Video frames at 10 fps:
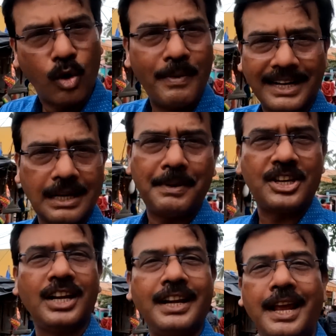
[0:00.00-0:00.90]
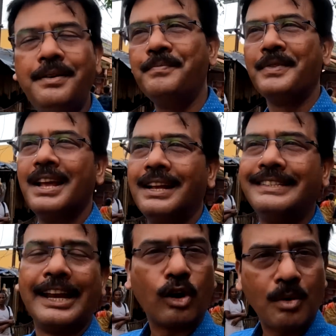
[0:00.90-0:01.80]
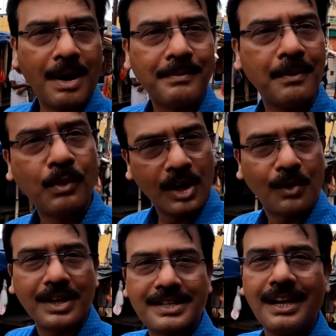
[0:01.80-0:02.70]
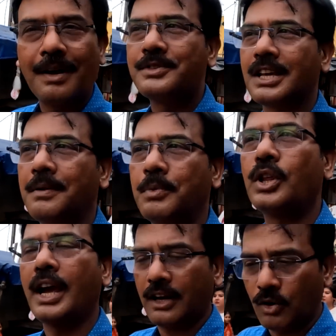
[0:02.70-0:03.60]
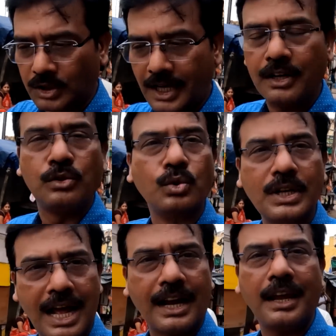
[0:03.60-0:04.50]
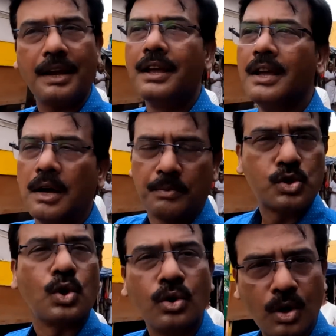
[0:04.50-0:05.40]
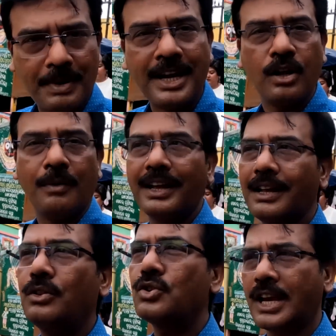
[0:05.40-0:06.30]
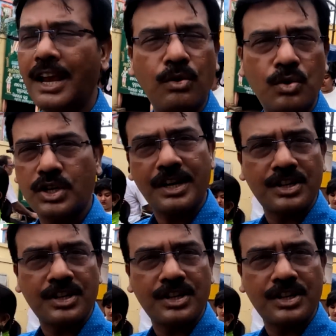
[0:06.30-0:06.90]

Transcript: খুব একটা বেশি নেই যেরকম আমরা মনে করেছিলাম যে বোধহয় রথের দুদিন আগে প্রচণ্ড ভিড় হবে কিন্তু সেই অনুসারে